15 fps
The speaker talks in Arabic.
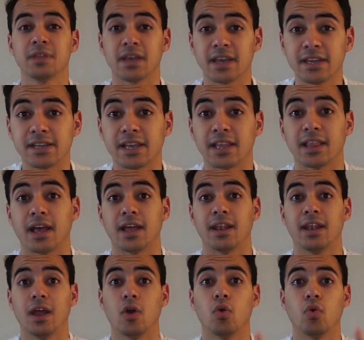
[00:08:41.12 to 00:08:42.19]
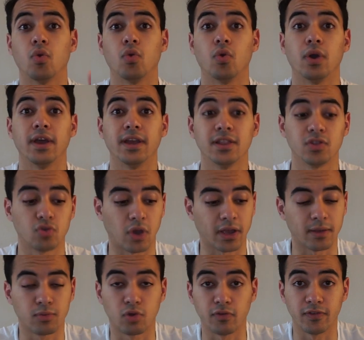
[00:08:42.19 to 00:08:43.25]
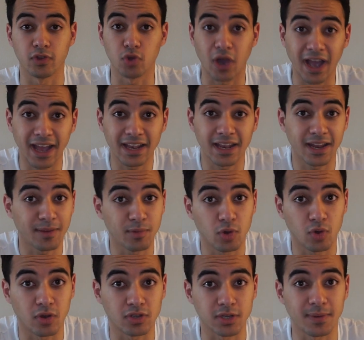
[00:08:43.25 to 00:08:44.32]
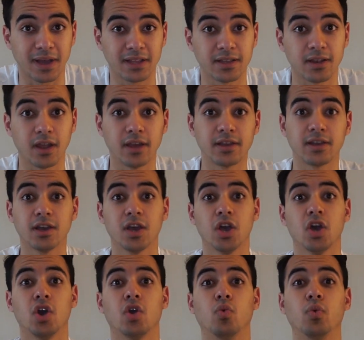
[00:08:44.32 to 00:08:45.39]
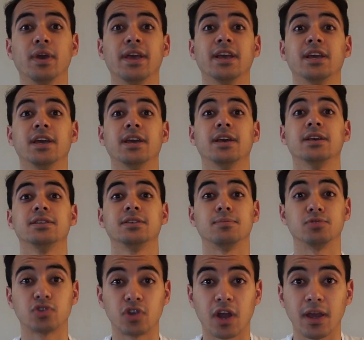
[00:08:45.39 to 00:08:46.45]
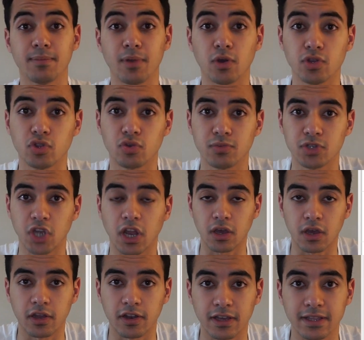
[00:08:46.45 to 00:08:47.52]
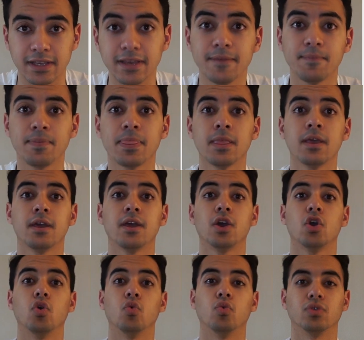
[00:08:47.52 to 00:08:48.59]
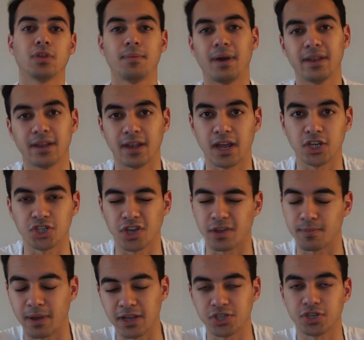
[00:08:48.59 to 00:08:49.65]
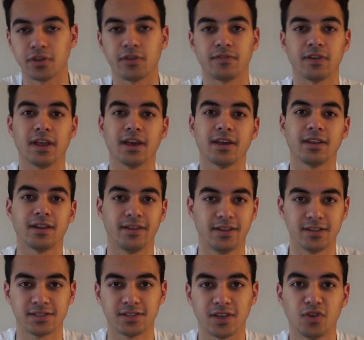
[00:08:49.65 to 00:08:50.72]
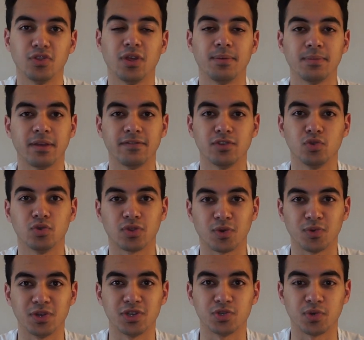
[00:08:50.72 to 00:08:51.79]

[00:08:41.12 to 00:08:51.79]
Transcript: غير كده لو انتوا عجبكم الفيديو حالا اعملوا لو سمحت لايك وسبسكرايب لو انتوا مش القناه دي وطبعا اللي هيشير بقى يشير في الاخر احنا لسه قدامنا فيديو طويل